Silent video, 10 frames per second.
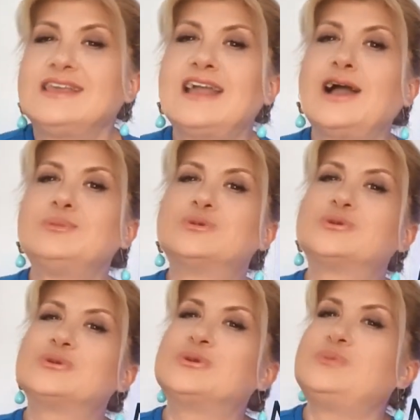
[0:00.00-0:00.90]
Yay
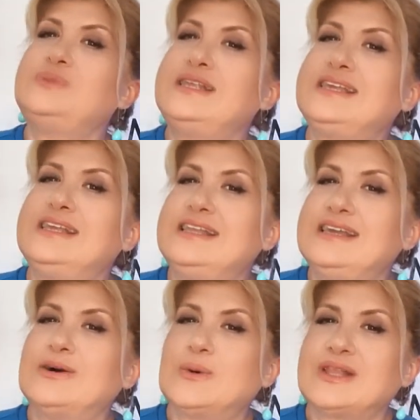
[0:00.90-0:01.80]
burcunun
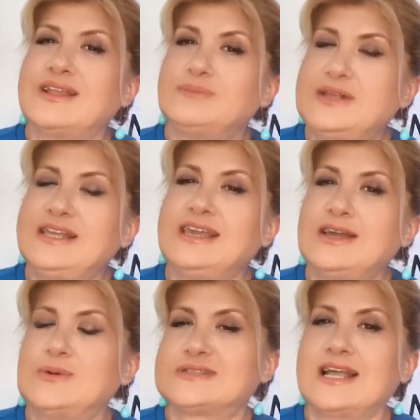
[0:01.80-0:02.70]
bilgiliği olan,
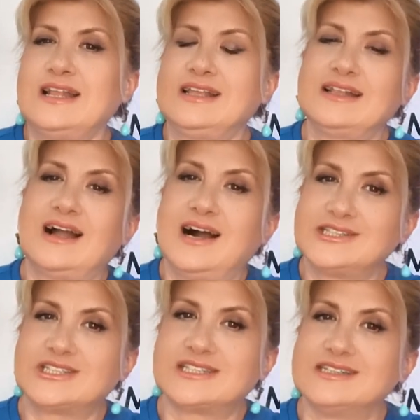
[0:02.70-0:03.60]
bilgiye özellikle
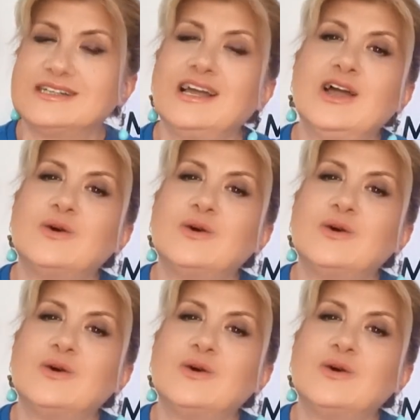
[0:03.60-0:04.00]
açlığı,